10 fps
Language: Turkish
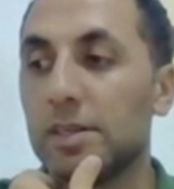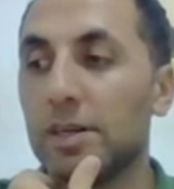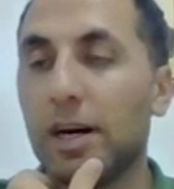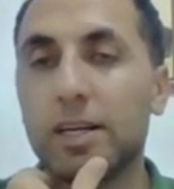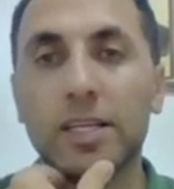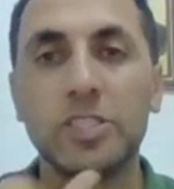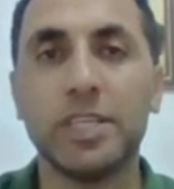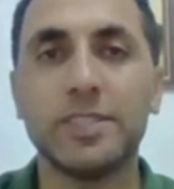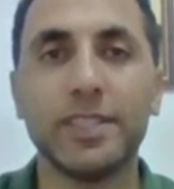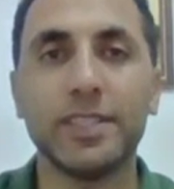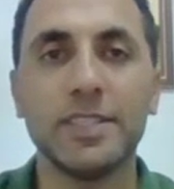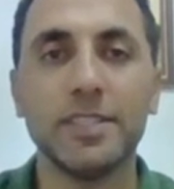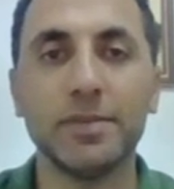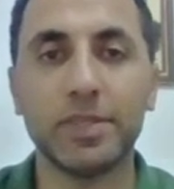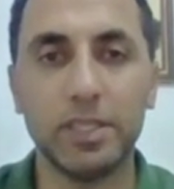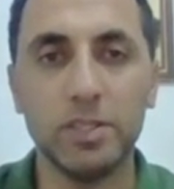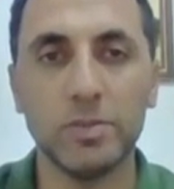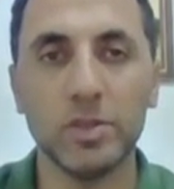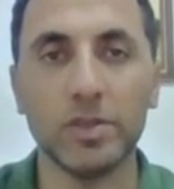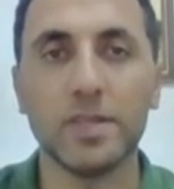Arkadaşlar sesim geliyor
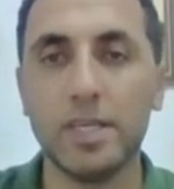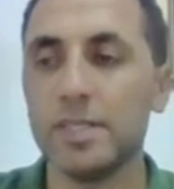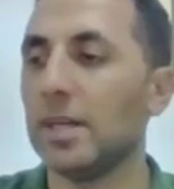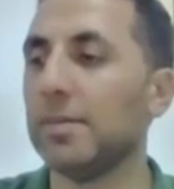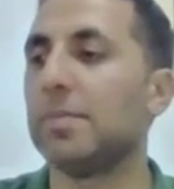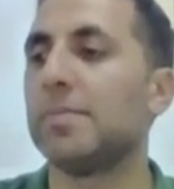mu? Heh, tamam.